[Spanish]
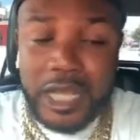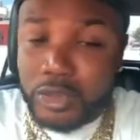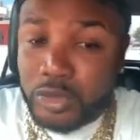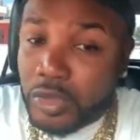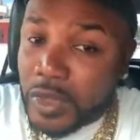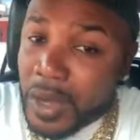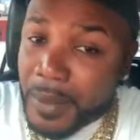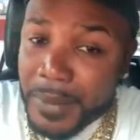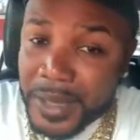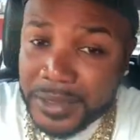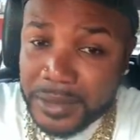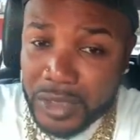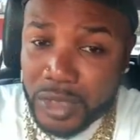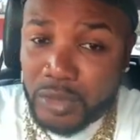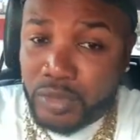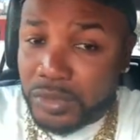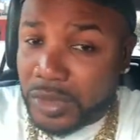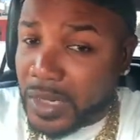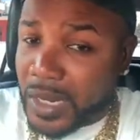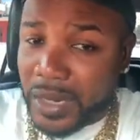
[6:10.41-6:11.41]
Eso nada más
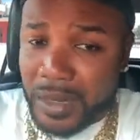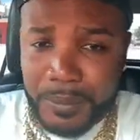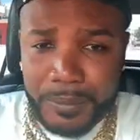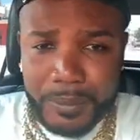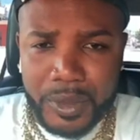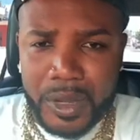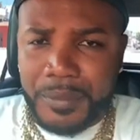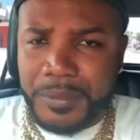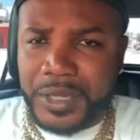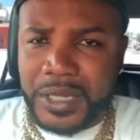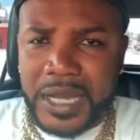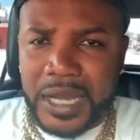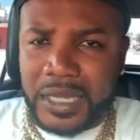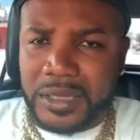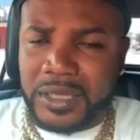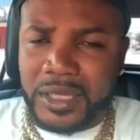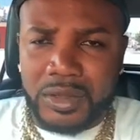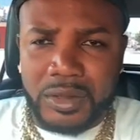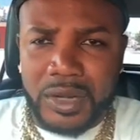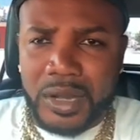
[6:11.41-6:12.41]
se usa en la República
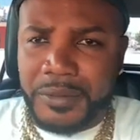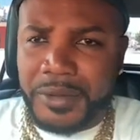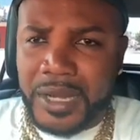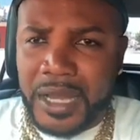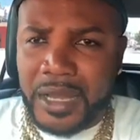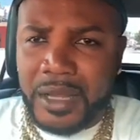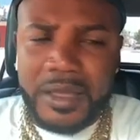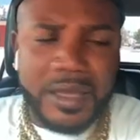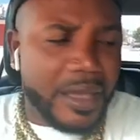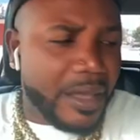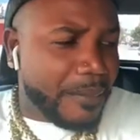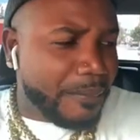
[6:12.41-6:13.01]
Dominicana, te digo la verdad.